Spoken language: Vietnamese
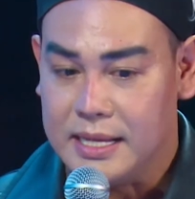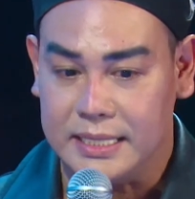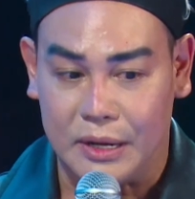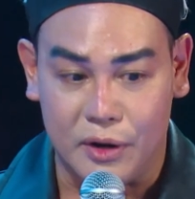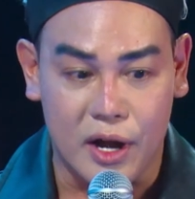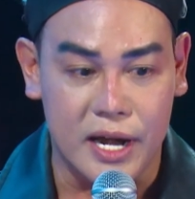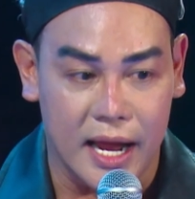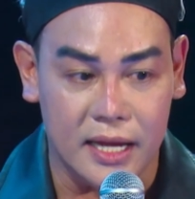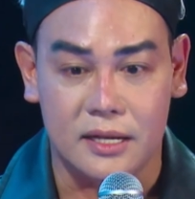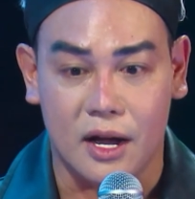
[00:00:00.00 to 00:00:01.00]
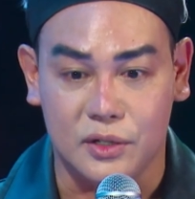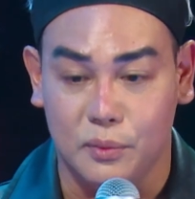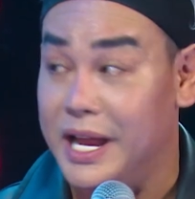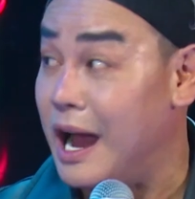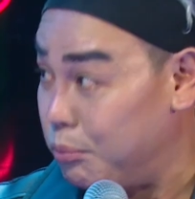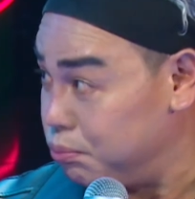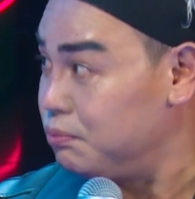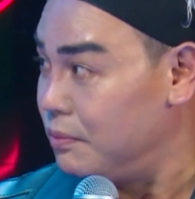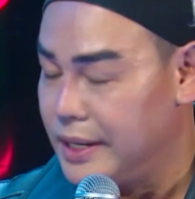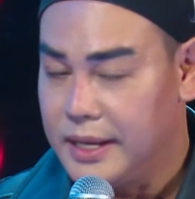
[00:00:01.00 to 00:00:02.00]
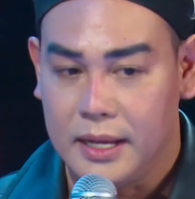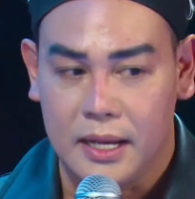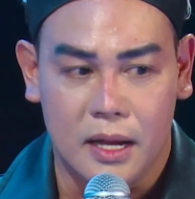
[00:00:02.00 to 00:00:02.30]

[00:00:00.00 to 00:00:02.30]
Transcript: sau đó để cho dũng đi học dạ